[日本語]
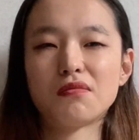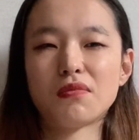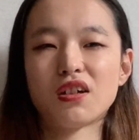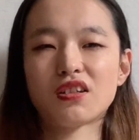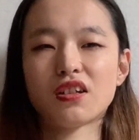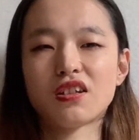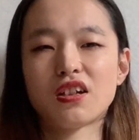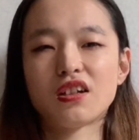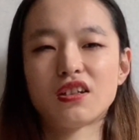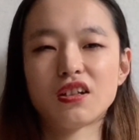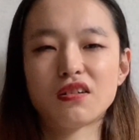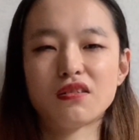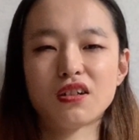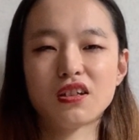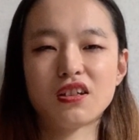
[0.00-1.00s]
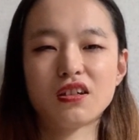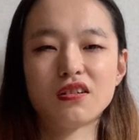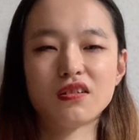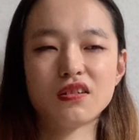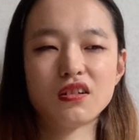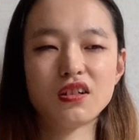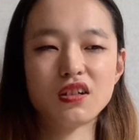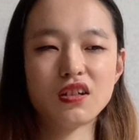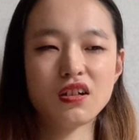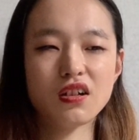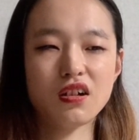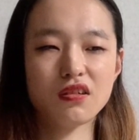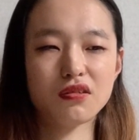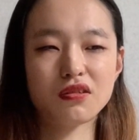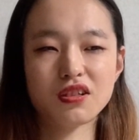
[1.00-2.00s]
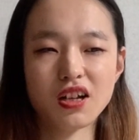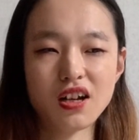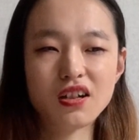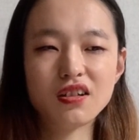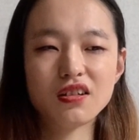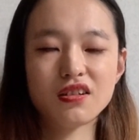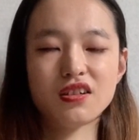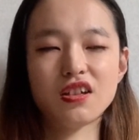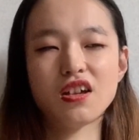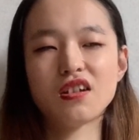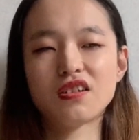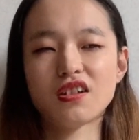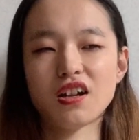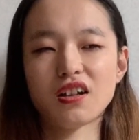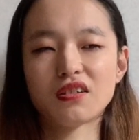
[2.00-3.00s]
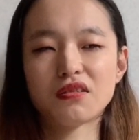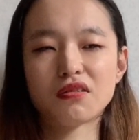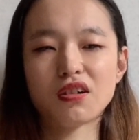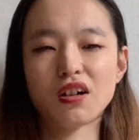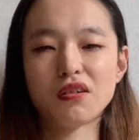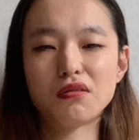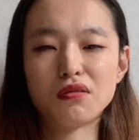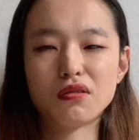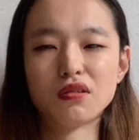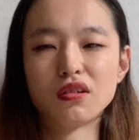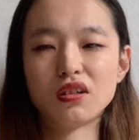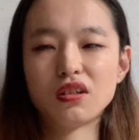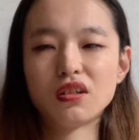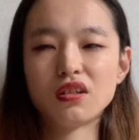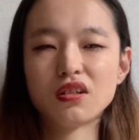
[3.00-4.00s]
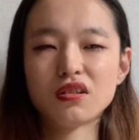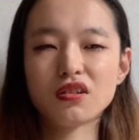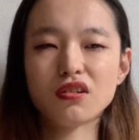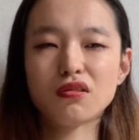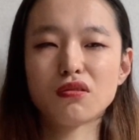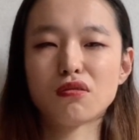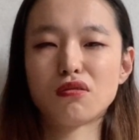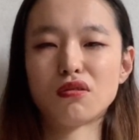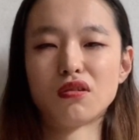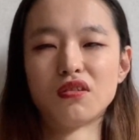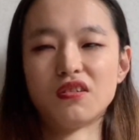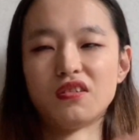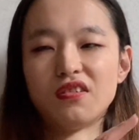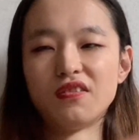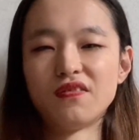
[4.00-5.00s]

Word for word: まあ、支えてくれてる家族さん支援者とかをちょっとこう